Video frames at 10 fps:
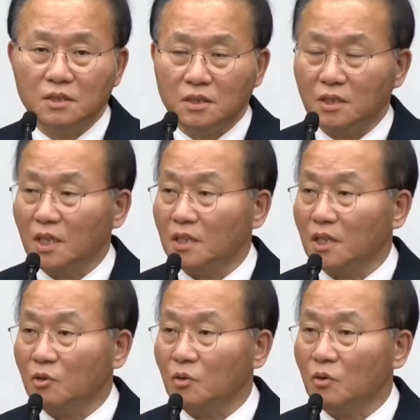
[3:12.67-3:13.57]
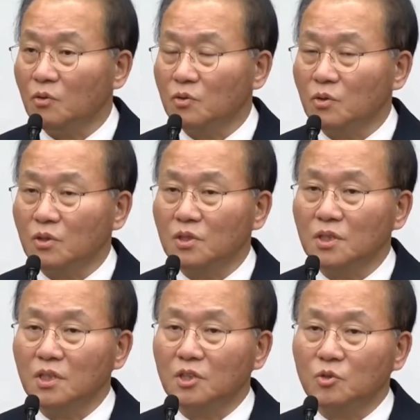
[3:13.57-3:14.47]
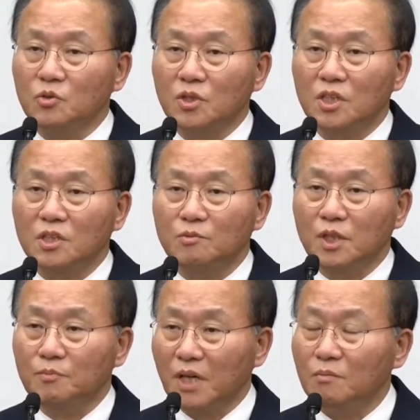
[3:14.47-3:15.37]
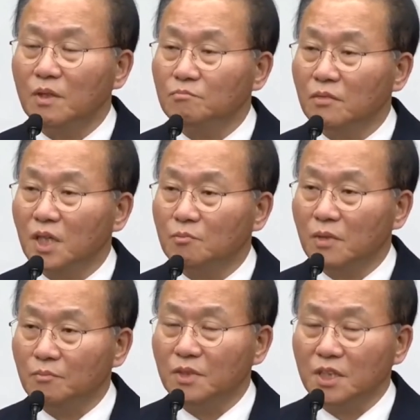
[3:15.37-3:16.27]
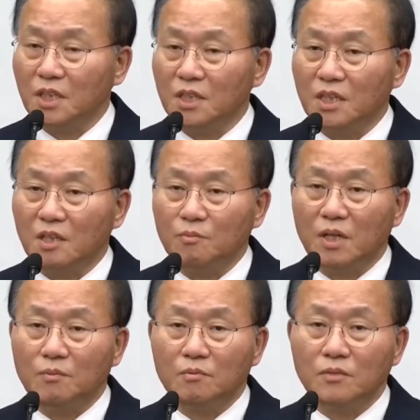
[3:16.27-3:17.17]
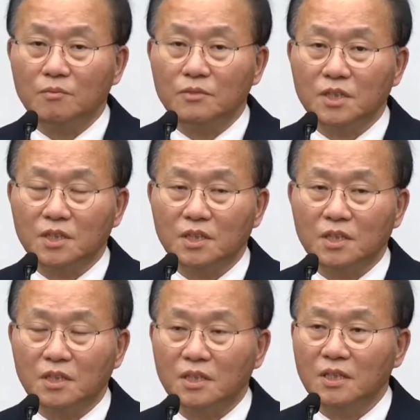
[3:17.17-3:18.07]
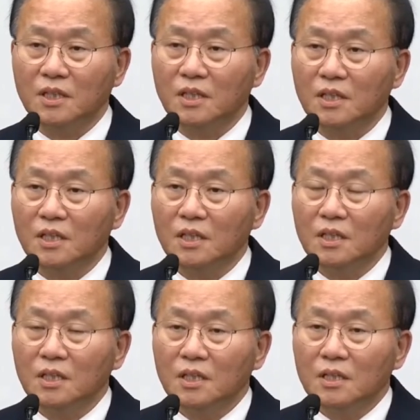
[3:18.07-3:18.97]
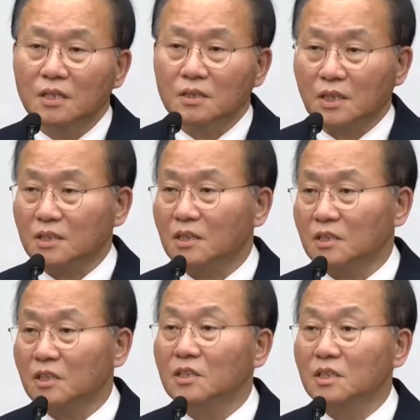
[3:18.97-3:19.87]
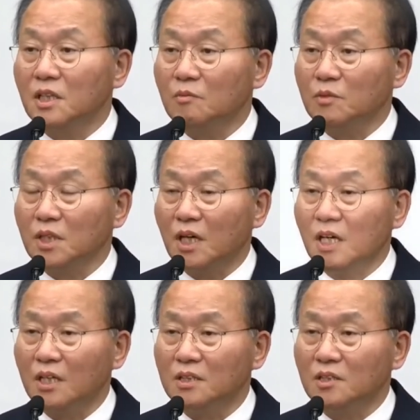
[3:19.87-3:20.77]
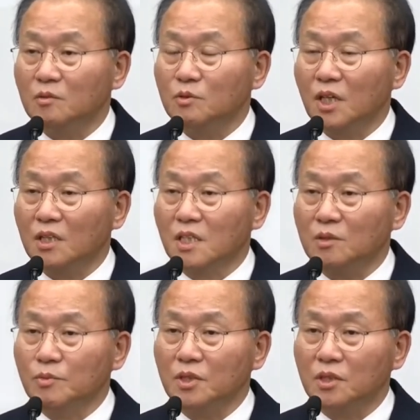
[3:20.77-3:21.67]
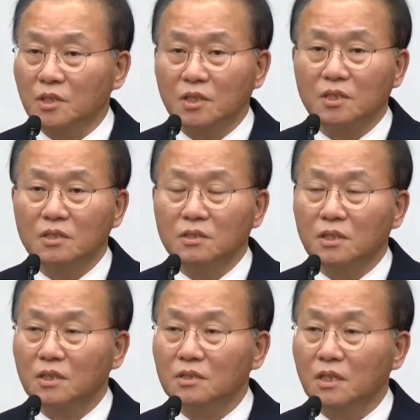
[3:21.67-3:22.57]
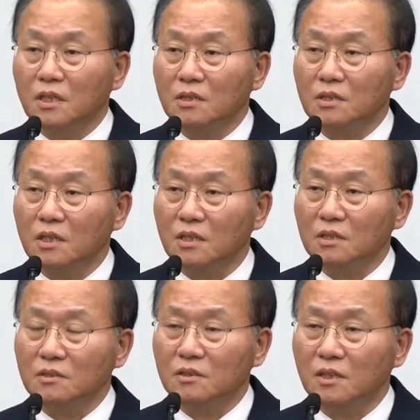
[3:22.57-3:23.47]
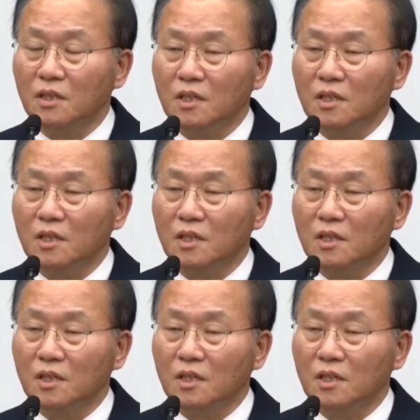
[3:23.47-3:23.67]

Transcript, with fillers: 여 개가 되고 또 거기에 종사하시는 분이 800만 명이 되는데 이 800만 명이 사실 절실합니다. 여러분 알다시피 특히 건설 현장 같은 데는